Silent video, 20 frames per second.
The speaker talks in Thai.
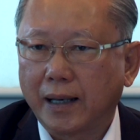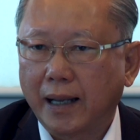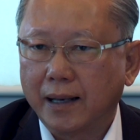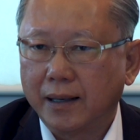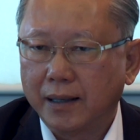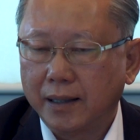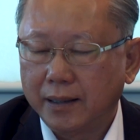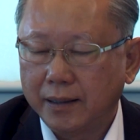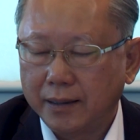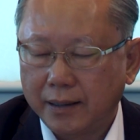ร
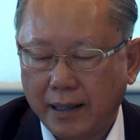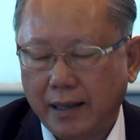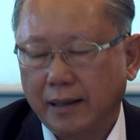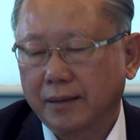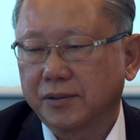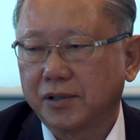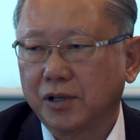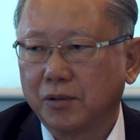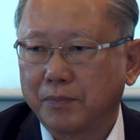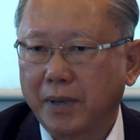อันนี้เนี่
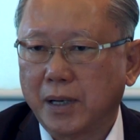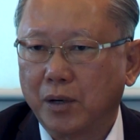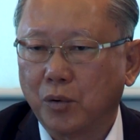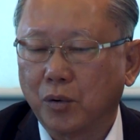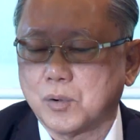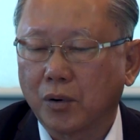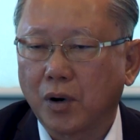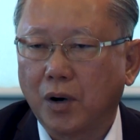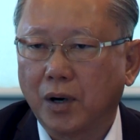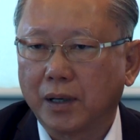ยซึ่งเป็น
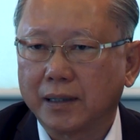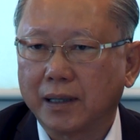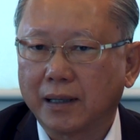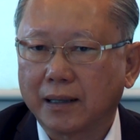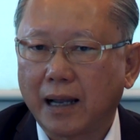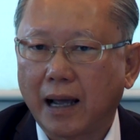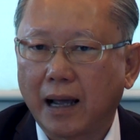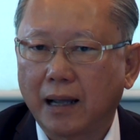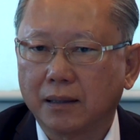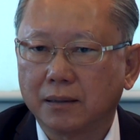องค์กร
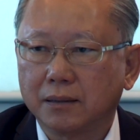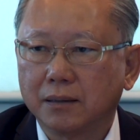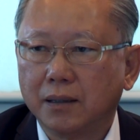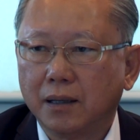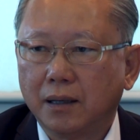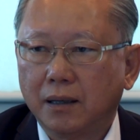ทางด้าน